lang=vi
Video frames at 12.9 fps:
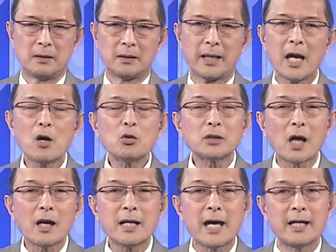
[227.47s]
kéo
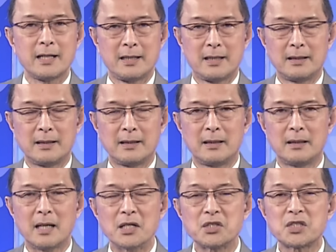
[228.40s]
tới đây
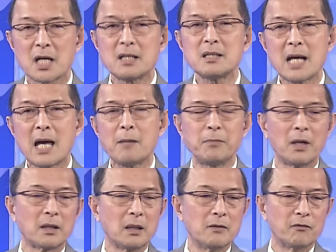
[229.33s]
để chấn áp
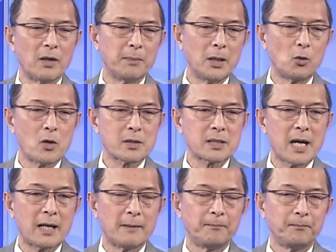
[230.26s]
lực lượng vệ binh quốc
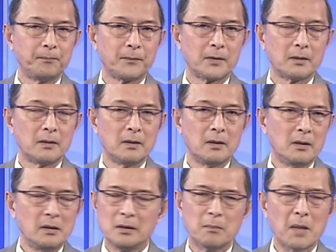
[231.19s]
gia.
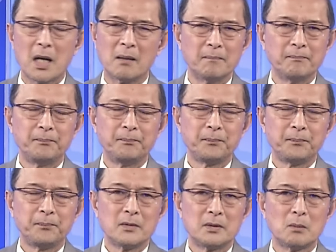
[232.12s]
Nhưng mà
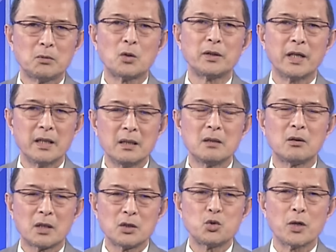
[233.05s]
chúng tôi nghĩ
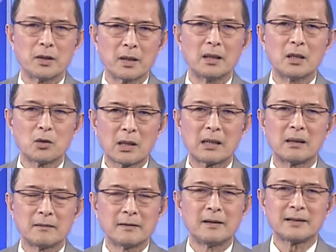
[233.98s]
cái chuyện này nó
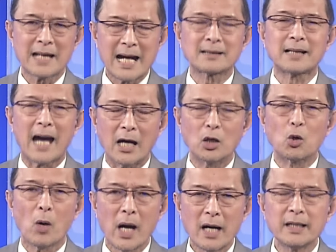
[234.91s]
nó căng thẳng
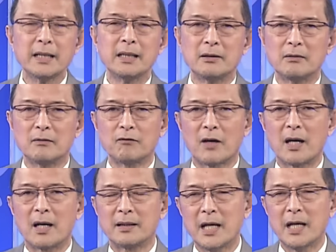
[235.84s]
quá đi
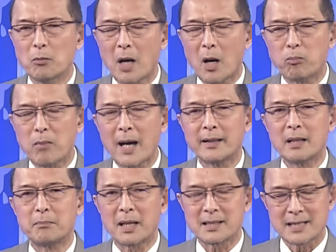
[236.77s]
và nếu mà ông Biden
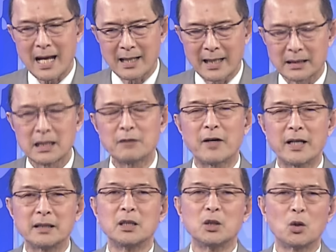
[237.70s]
bà ra lệnh như vậy
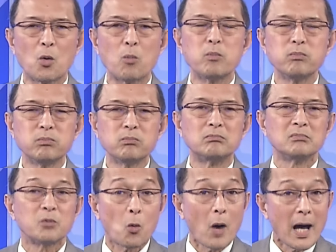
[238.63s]
thì nó cũng
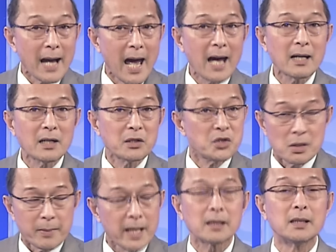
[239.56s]
quá đáng, chưa
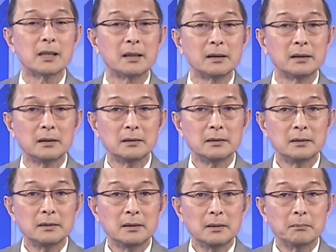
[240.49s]
biết được.
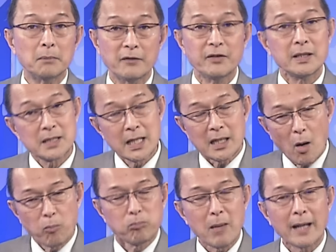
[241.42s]
Bởi vì chính
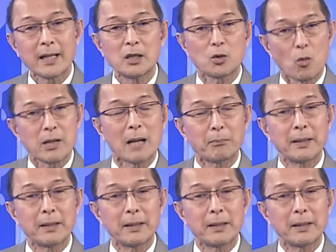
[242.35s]
ông Biden cũng đang